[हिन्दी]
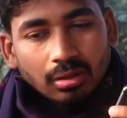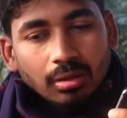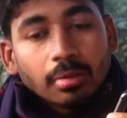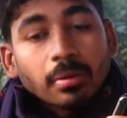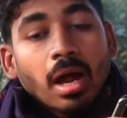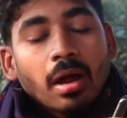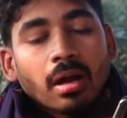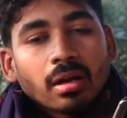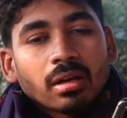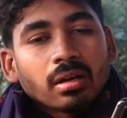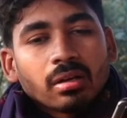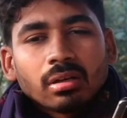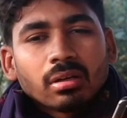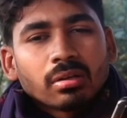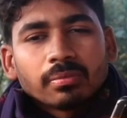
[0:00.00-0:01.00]
प्लान के
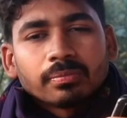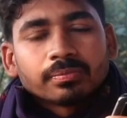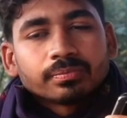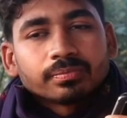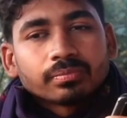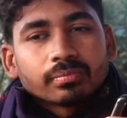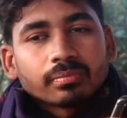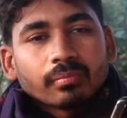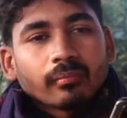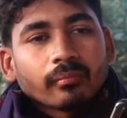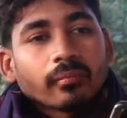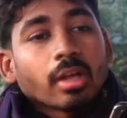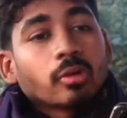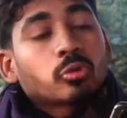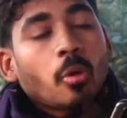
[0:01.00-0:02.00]
अकॉर्डिंग फोर जी के लिए
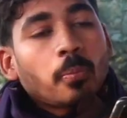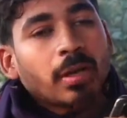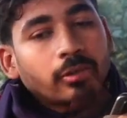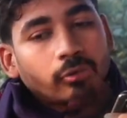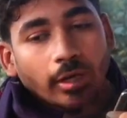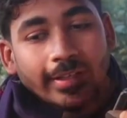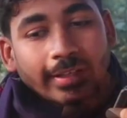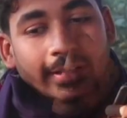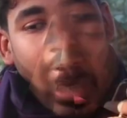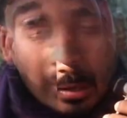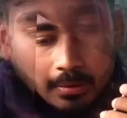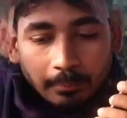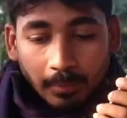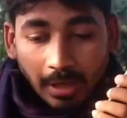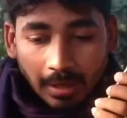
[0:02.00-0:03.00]
ही तो फिर
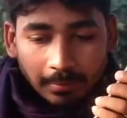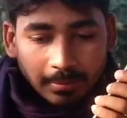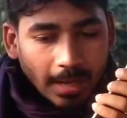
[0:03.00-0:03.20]
मैडम मे,